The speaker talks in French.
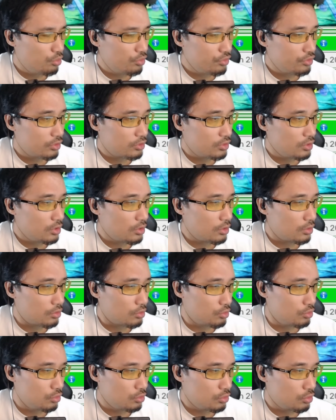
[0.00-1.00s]
Plus encore
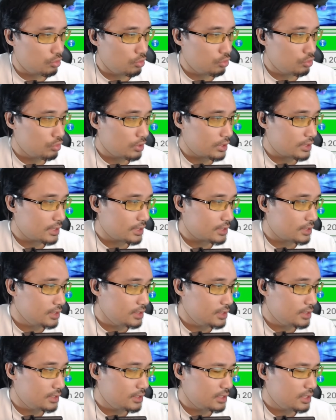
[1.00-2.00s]
une autre auto-attaque
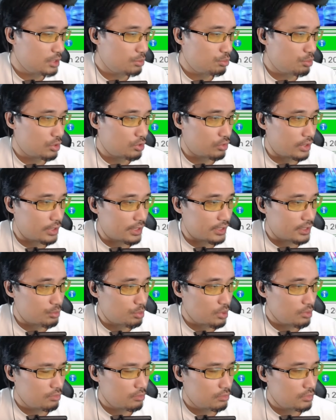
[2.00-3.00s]
ici qui peut être une attaque
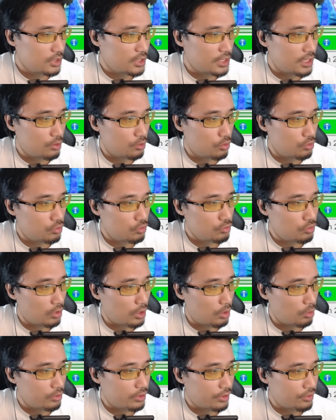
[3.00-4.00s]
SP, s'il y a un Goku
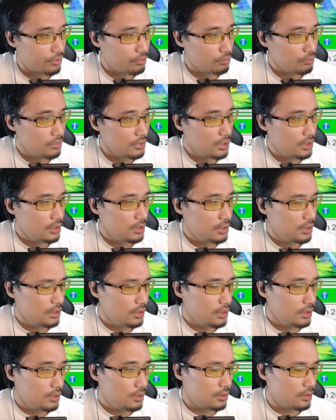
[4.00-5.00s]
dans la rotation.
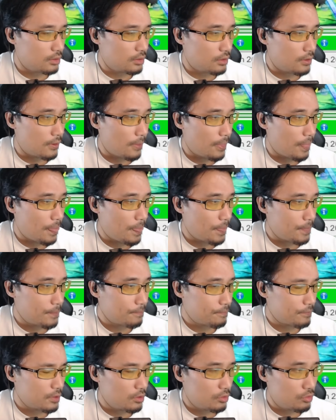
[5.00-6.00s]
Euh,
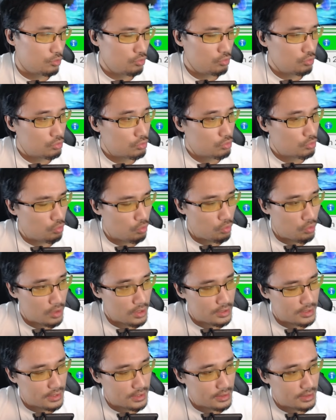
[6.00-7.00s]
donc
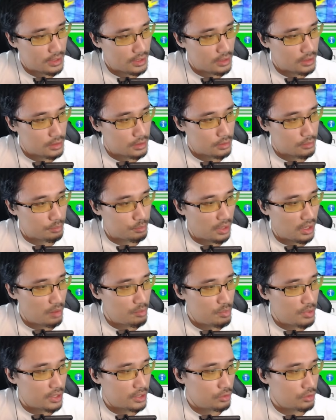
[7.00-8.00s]
3 attaques
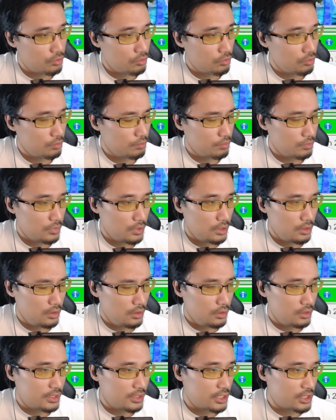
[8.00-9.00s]
par apparition,
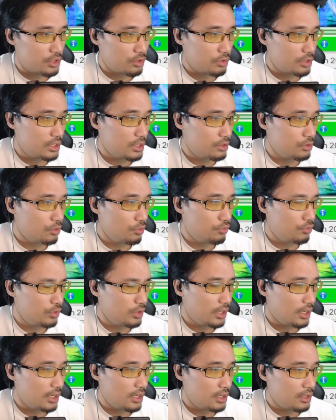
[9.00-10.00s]
sachant qu'il te
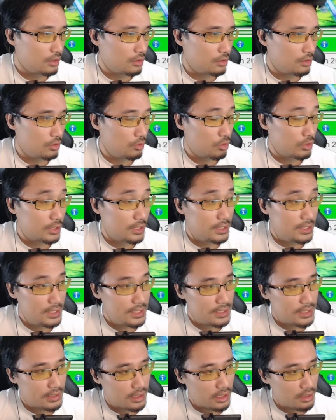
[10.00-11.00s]
faudra euh, lancer
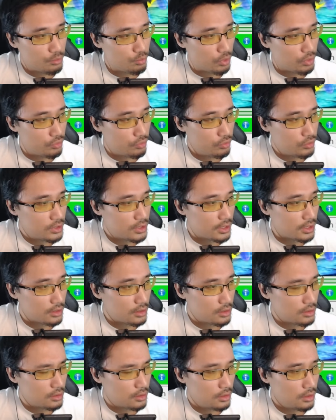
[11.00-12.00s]
10 attaques pour être full
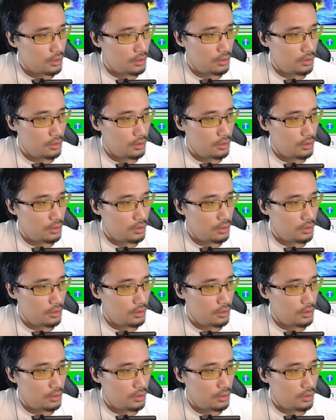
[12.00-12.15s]
stack.